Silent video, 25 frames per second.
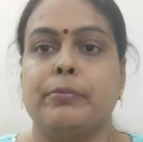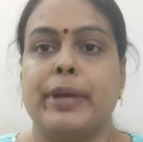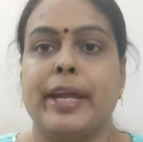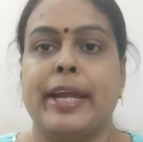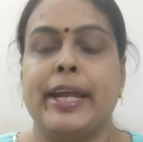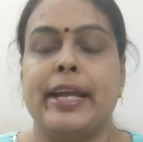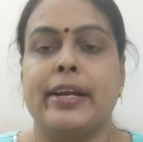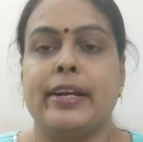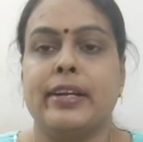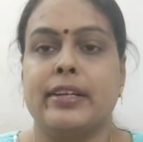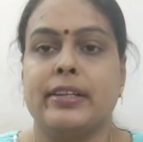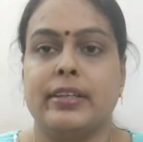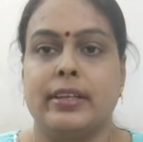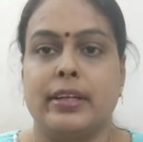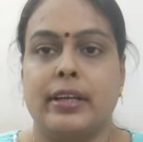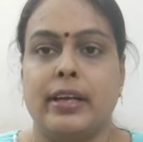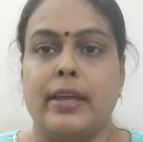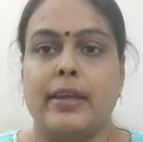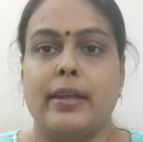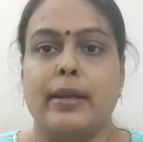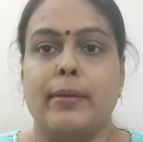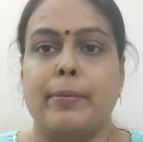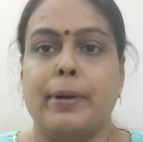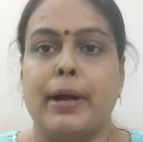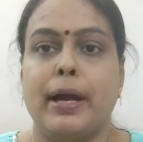மெயில் இருந்திருக்கு
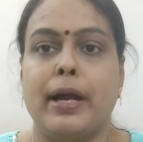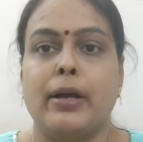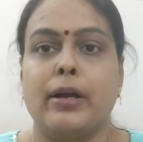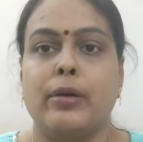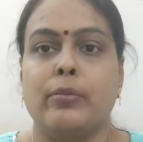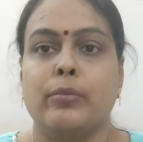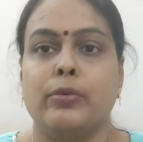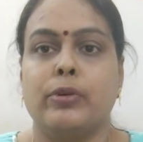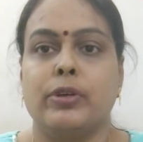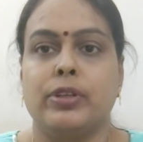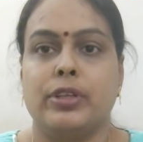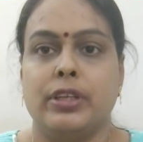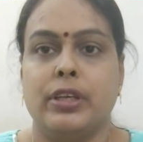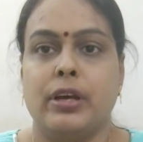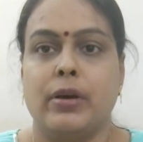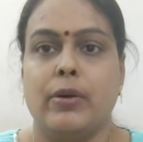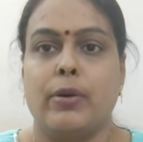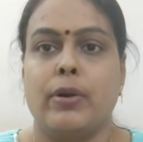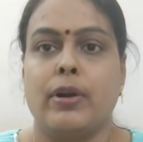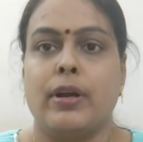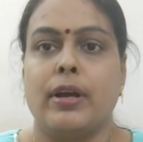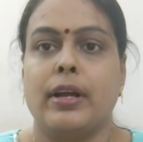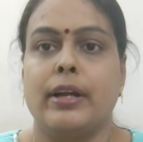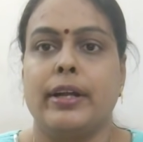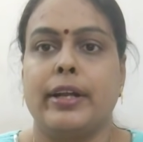அதில் பார்க்கும்போது
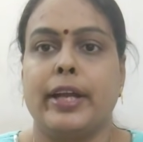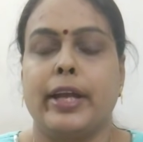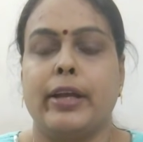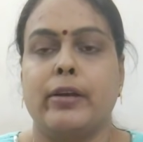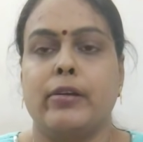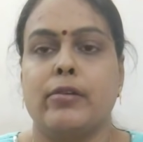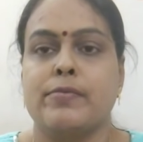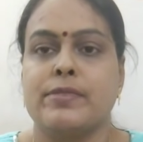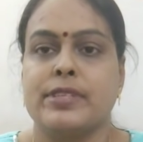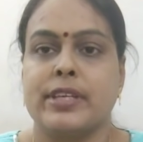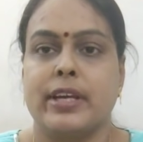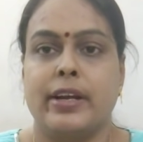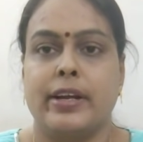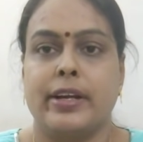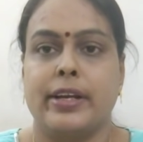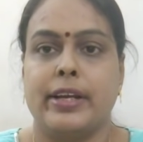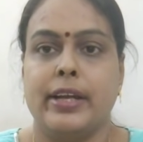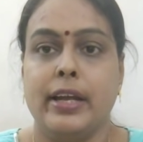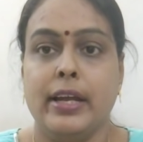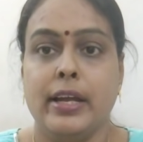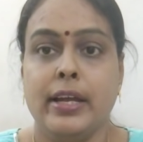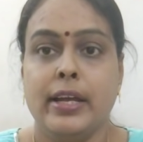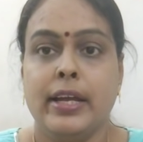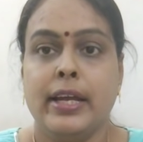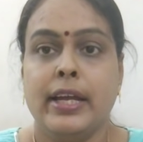அவரோட டேக் ஹோம்
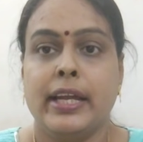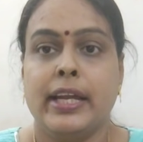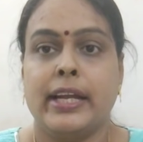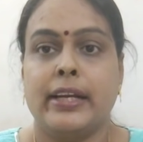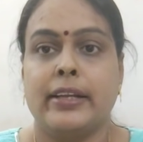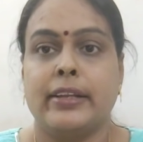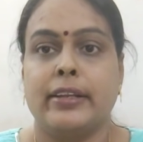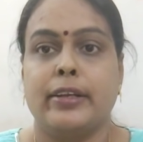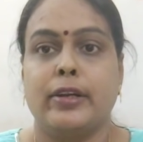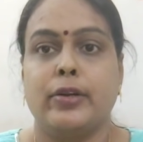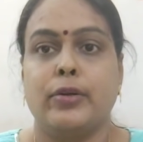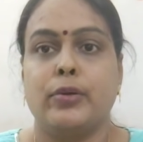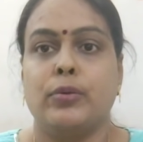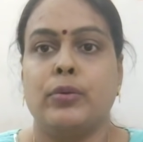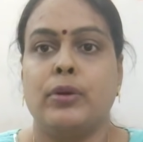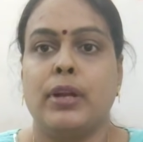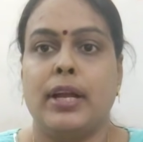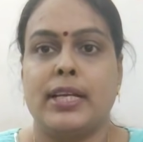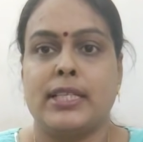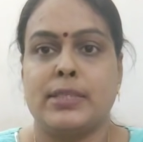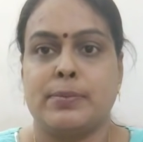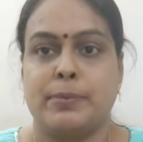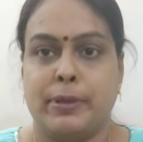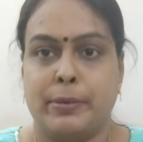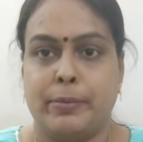சேலரியே கிட்டத்தட்ட டூ
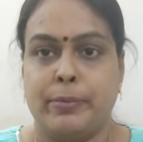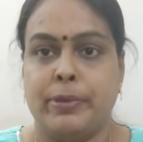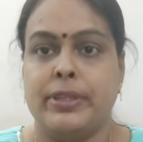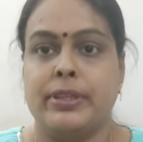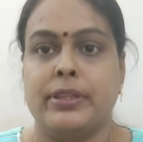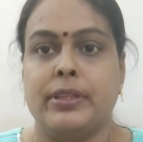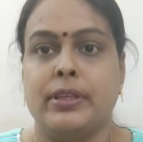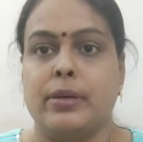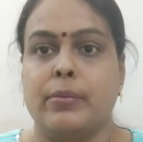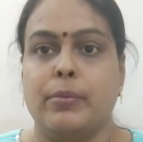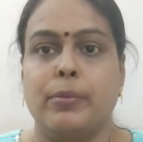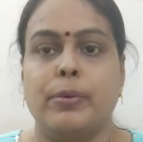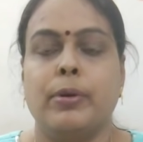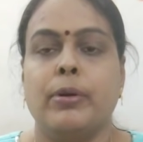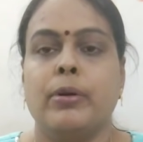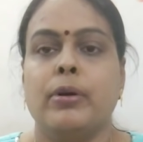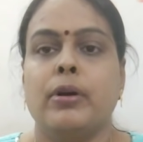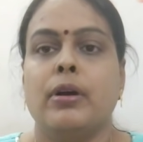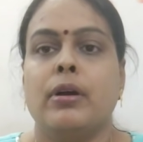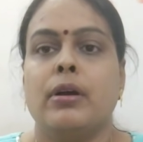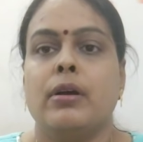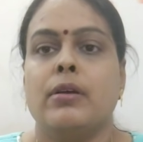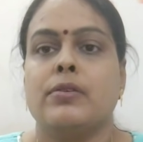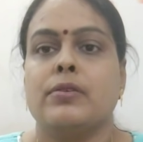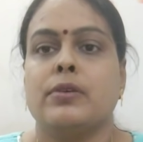லேக்ஸ் பர் மந்த் இப்போது
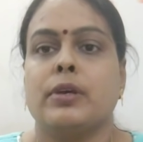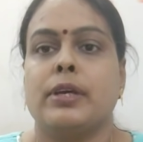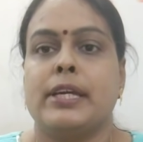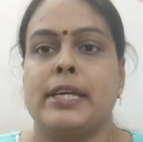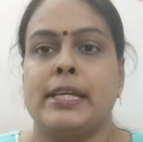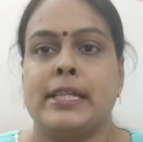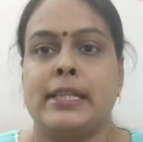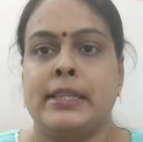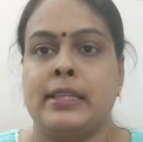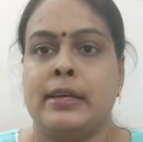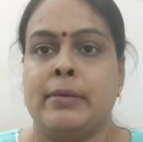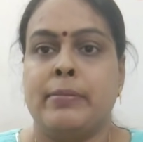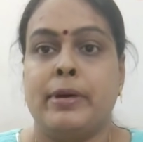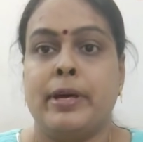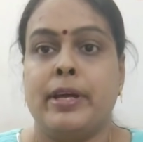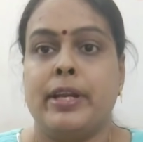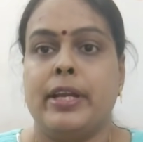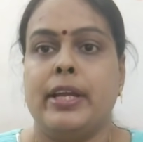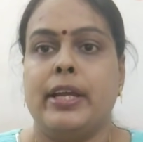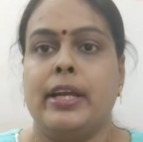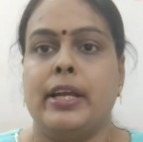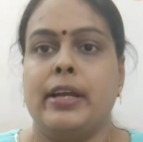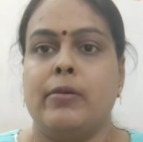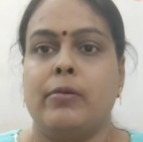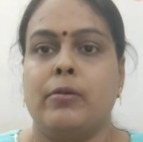ஸோ இந்த
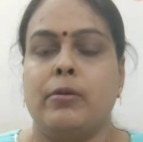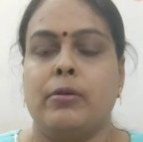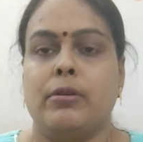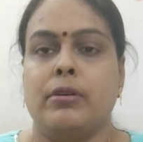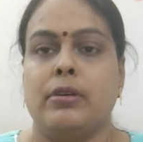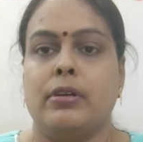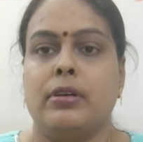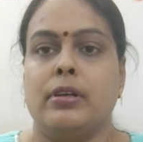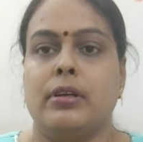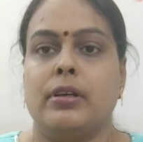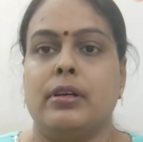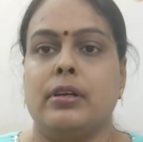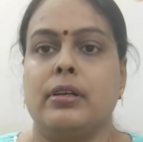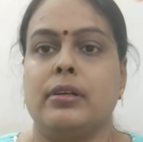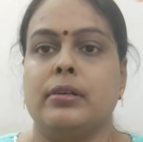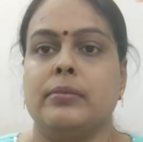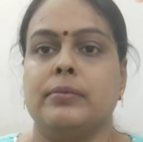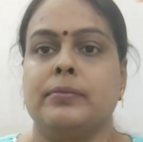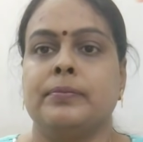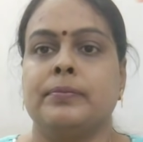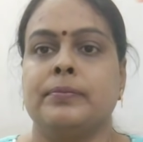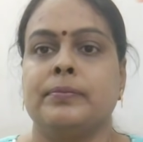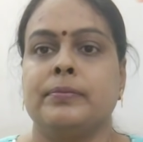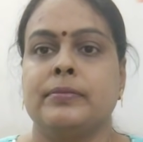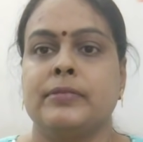மாதிரி ஒரு
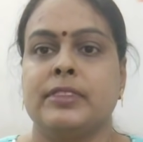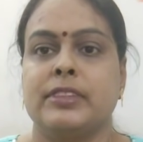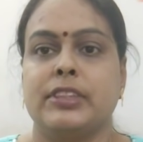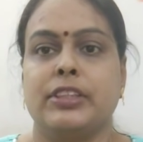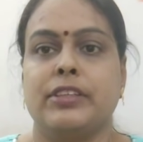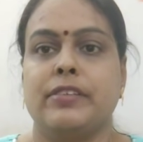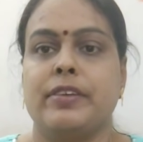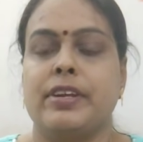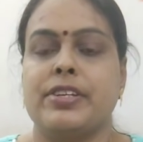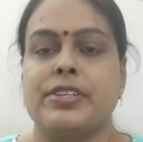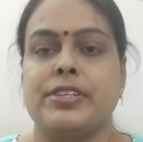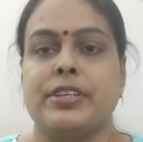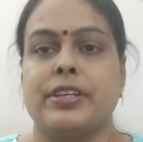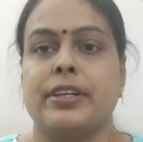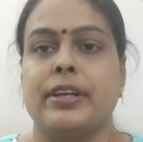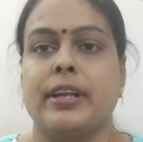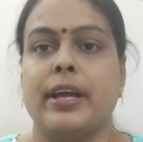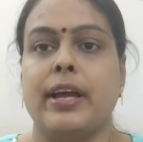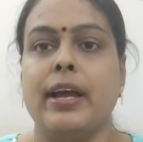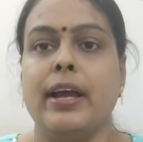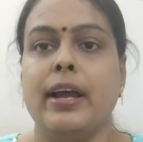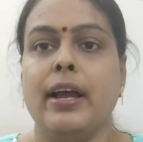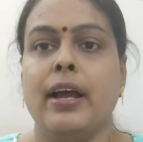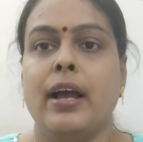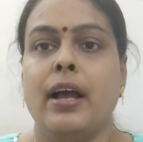
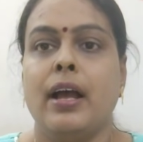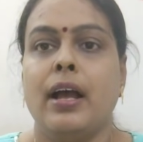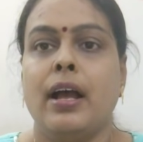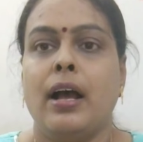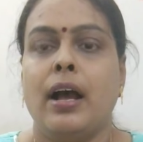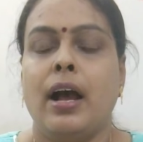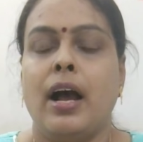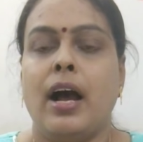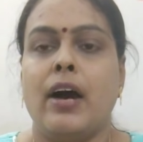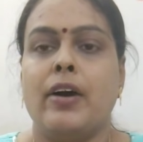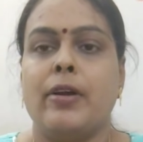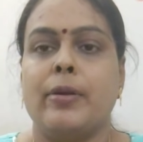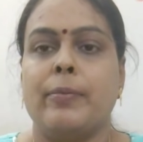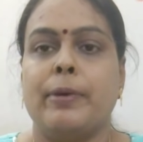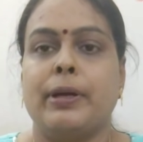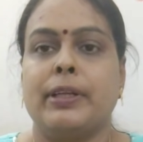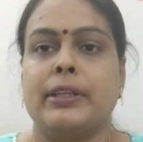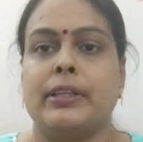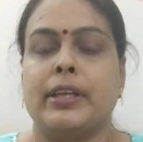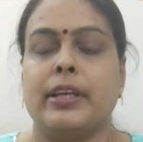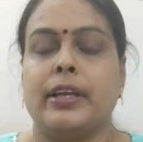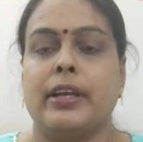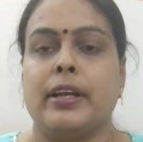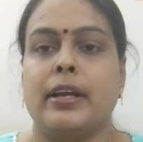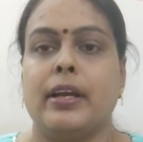சுச்சுவேஷனில் அவர்
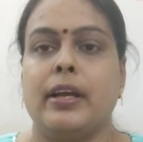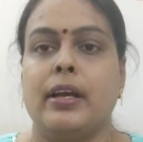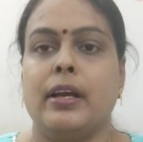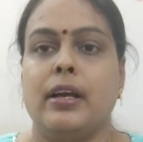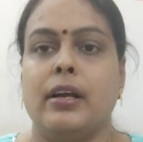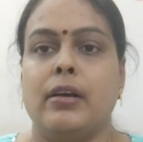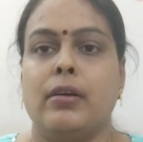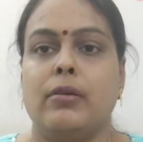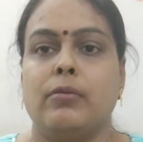பார்த்தீங்கன்னா